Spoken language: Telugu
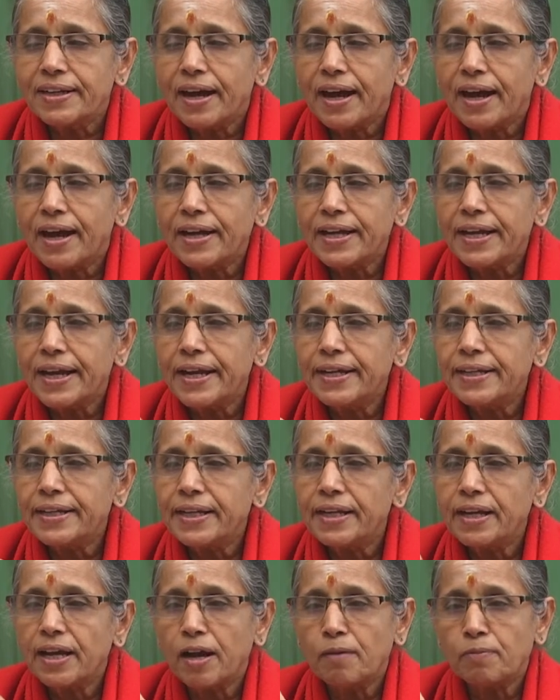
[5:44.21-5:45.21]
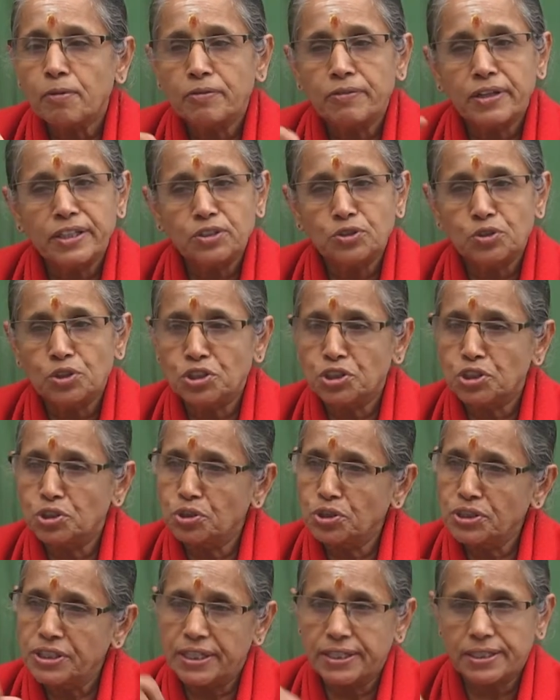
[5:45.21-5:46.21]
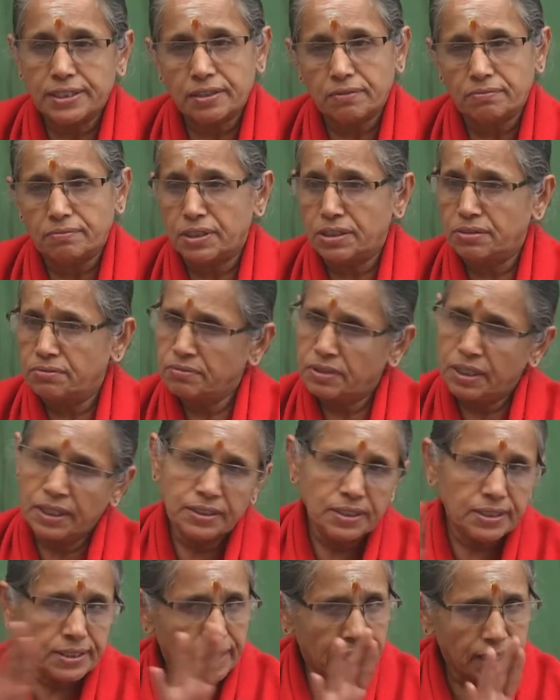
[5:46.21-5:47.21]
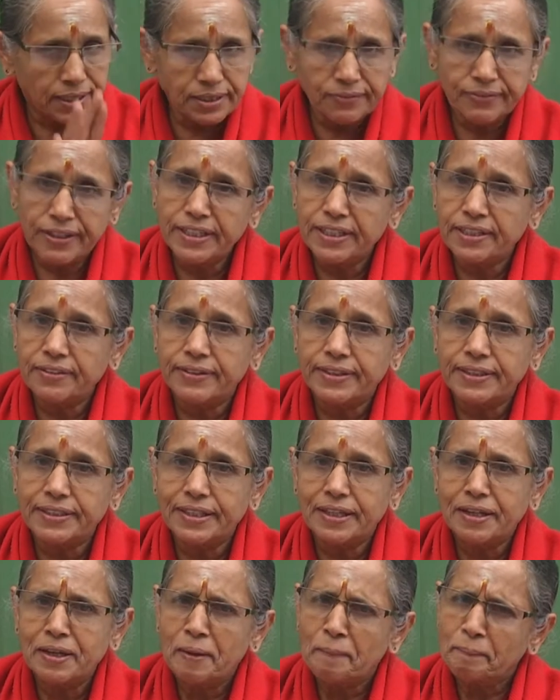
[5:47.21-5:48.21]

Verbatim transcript: నాకేంటి లాభం అనే దృష్టితో చేస్తాం మనం అది సహజమైనటువంటిది